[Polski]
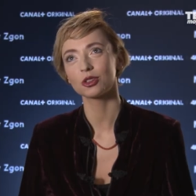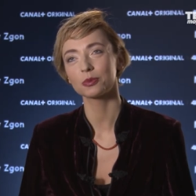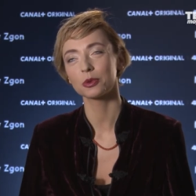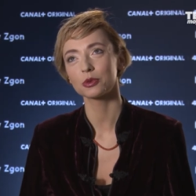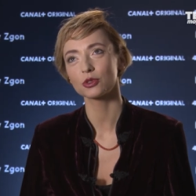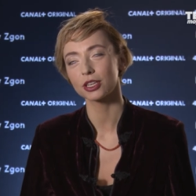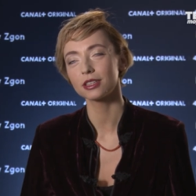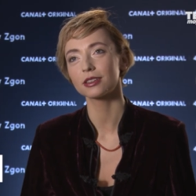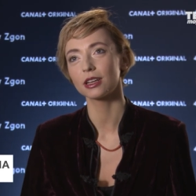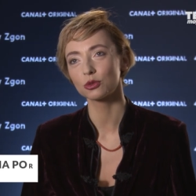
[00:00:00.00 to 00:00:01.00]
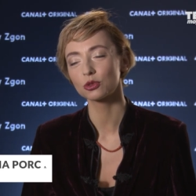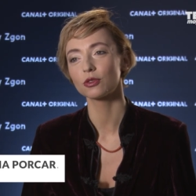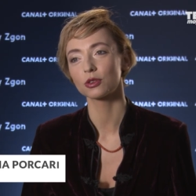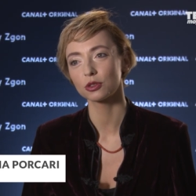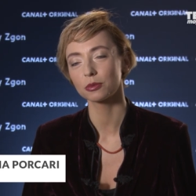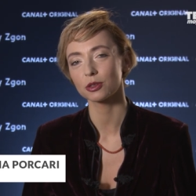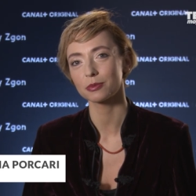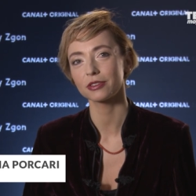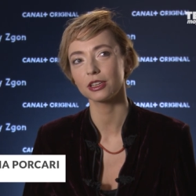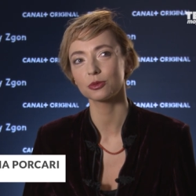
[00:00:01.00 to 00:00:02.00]
to połączenie tych gatunków, o którym
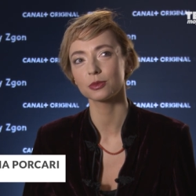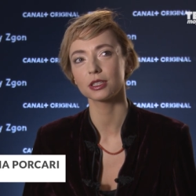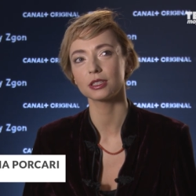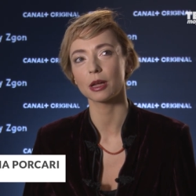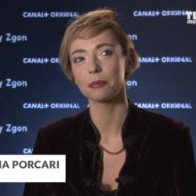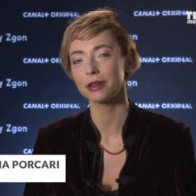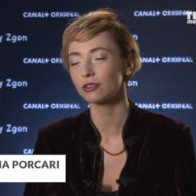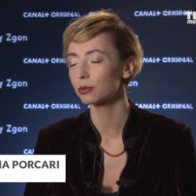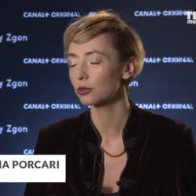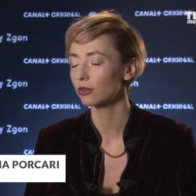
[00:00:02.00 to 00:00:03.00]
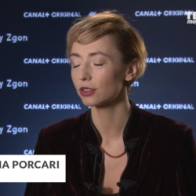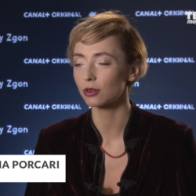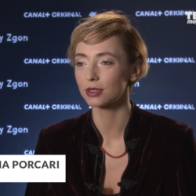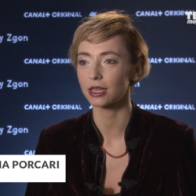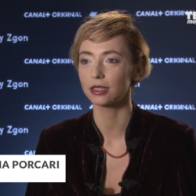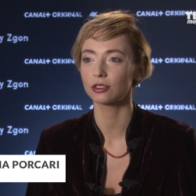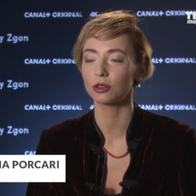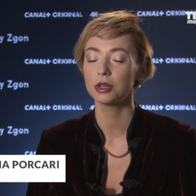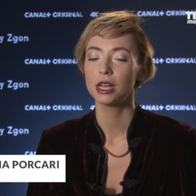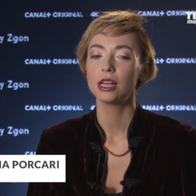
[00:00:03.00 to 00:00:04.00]
rozmawialiśmy, na pewno było wielką zachętą.